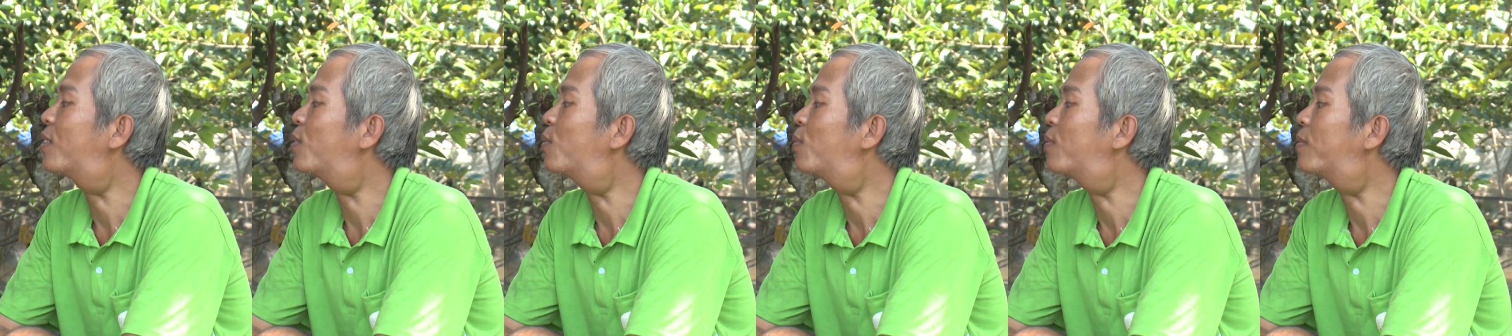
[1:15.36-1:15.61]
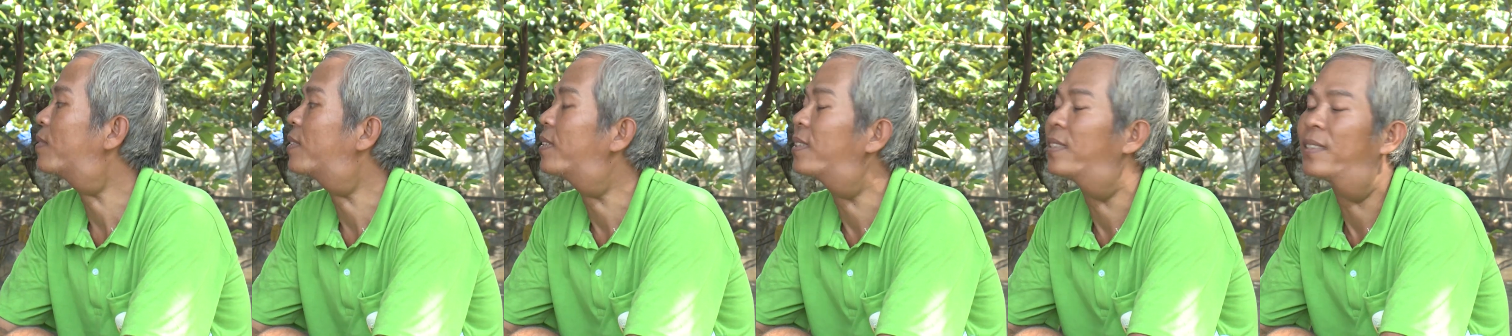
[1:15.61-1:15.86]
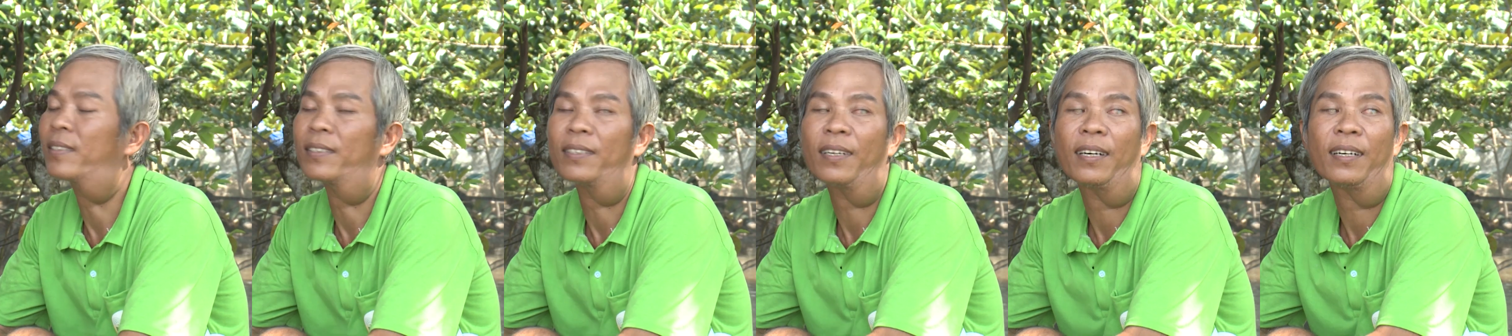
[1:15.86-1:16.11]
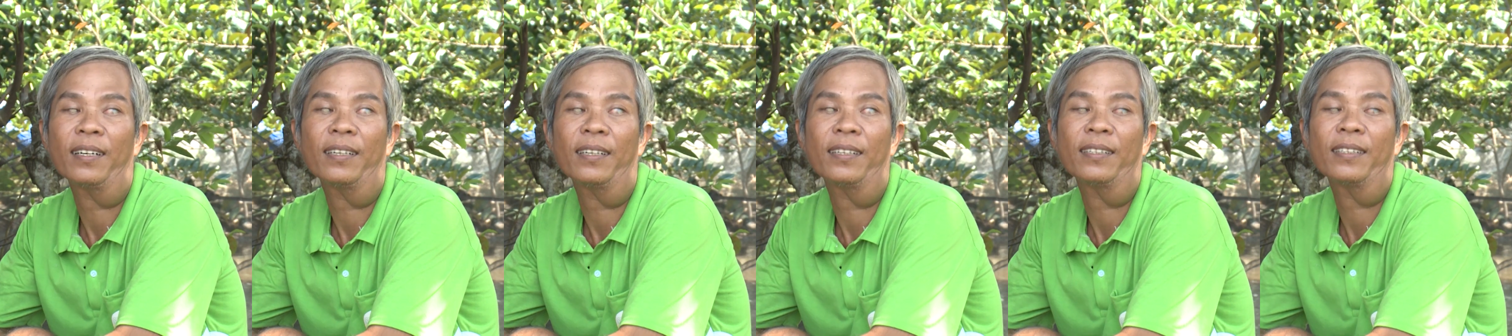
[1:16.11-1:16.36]
cũng
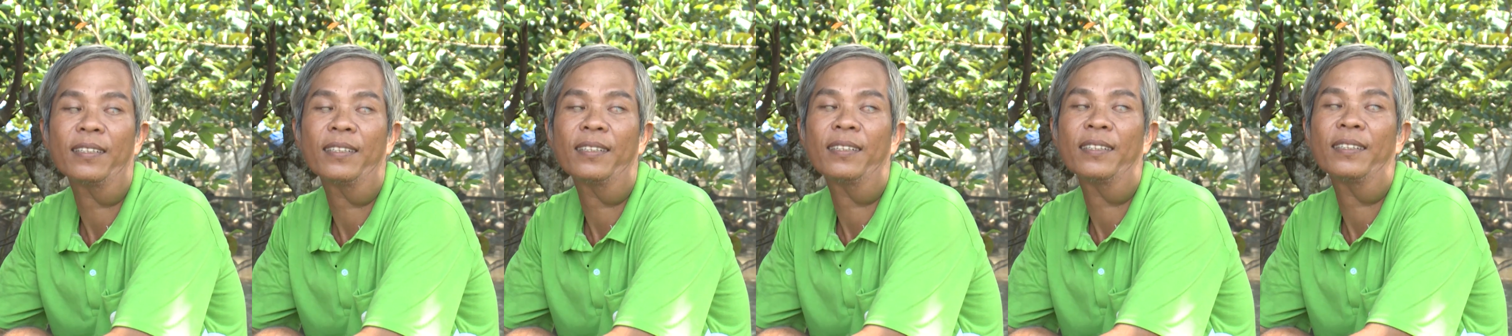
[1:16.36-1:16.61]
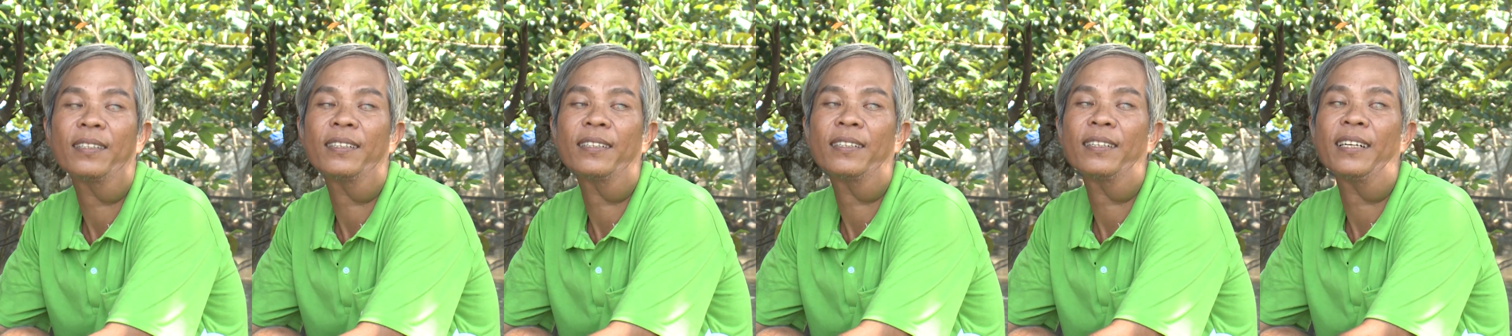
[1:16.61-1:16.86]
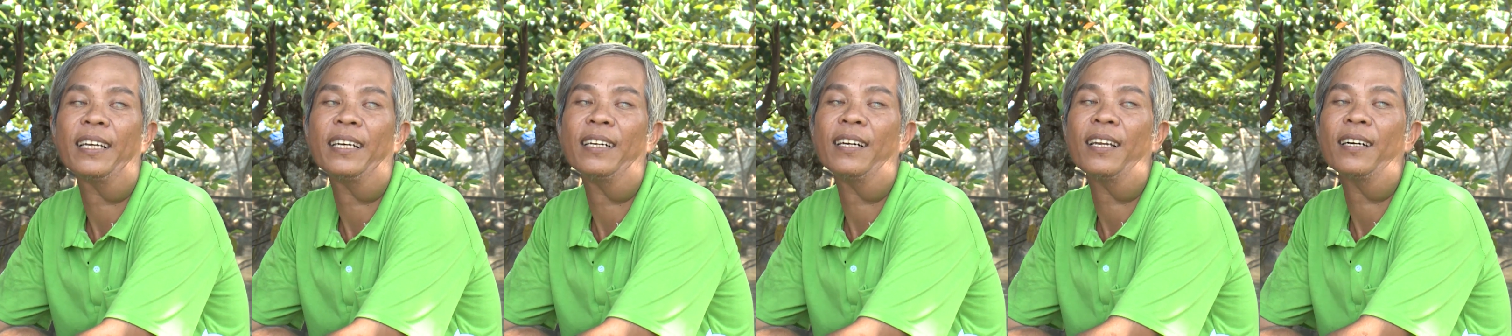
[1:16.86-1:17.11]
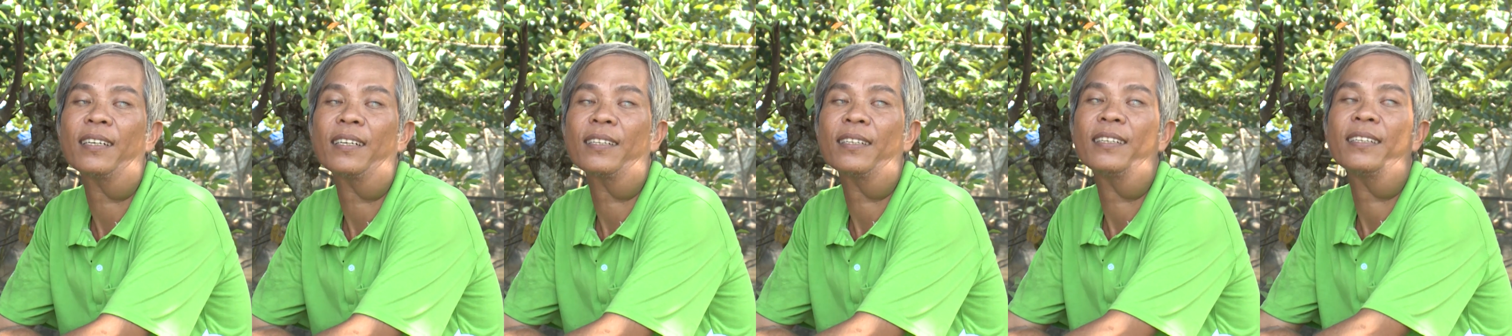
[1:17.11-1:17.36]
lây
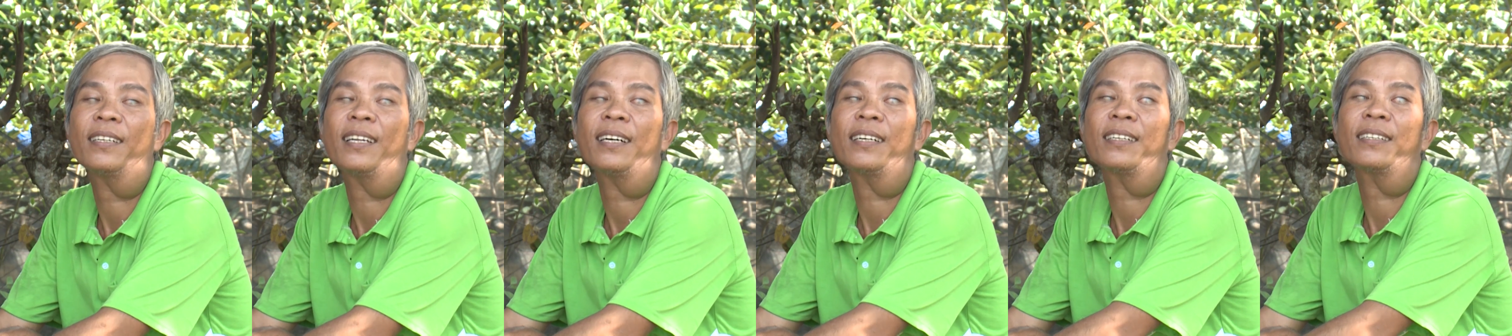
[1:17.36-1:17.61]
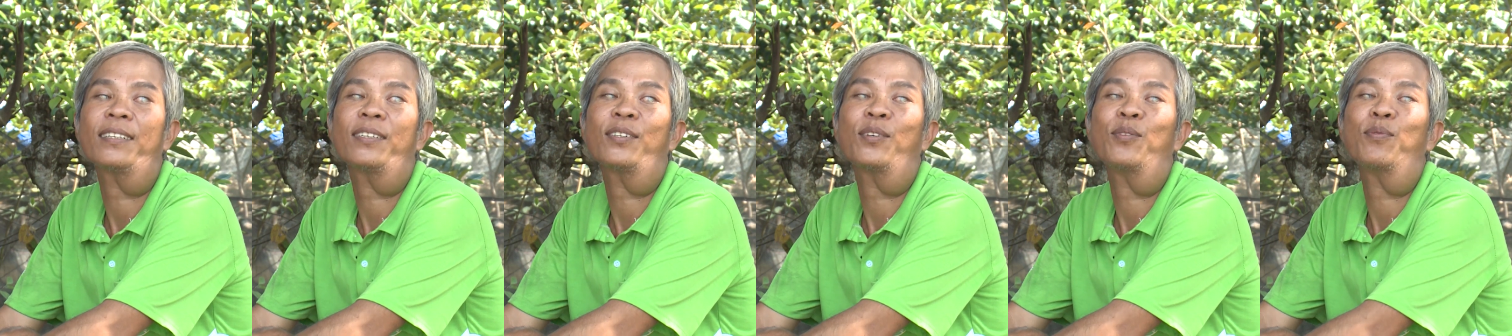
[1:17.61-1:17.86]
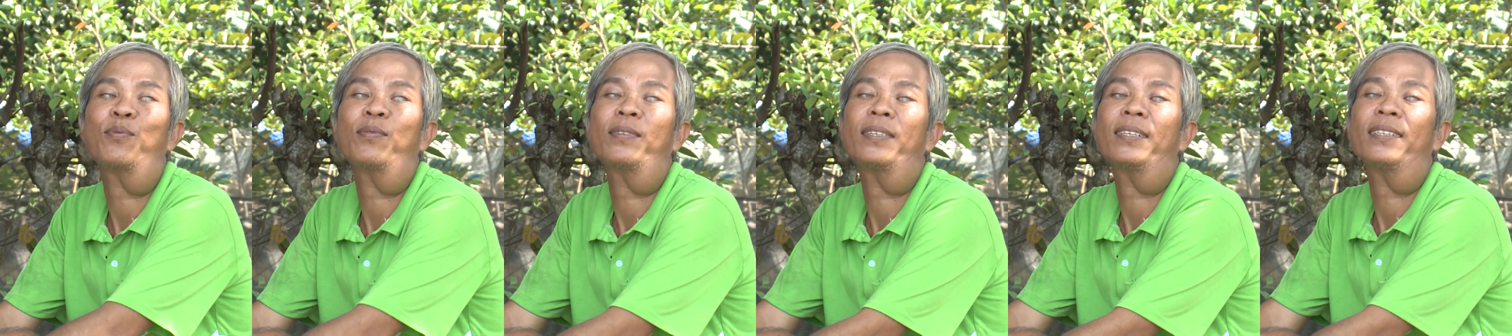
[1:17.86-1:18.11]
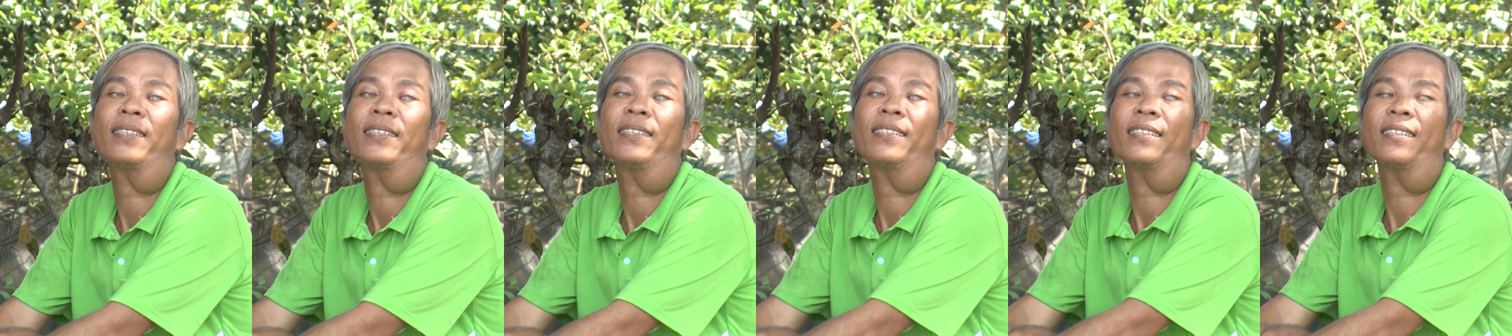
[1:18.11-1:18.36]
lắc lại đó cũng
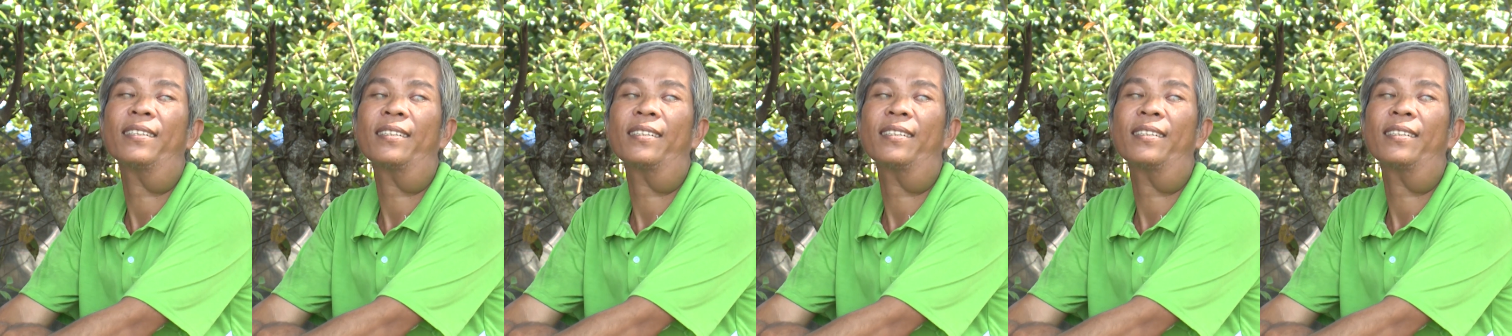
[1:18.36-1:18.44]
có